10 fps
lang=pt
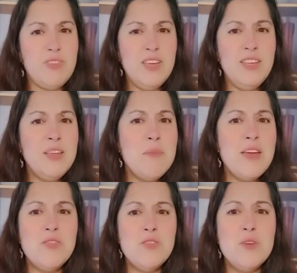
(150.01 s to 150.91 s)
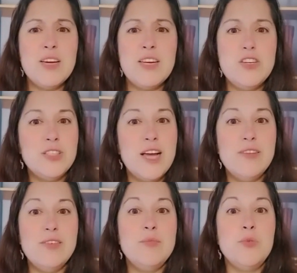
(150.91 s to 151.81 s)
E também eu não
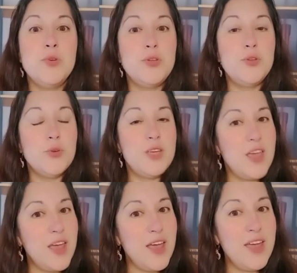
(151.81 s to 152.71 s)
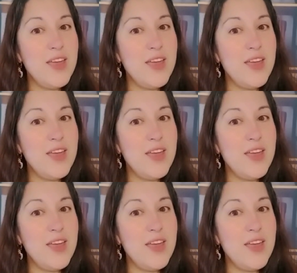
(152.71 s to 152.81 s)
acreditava muito que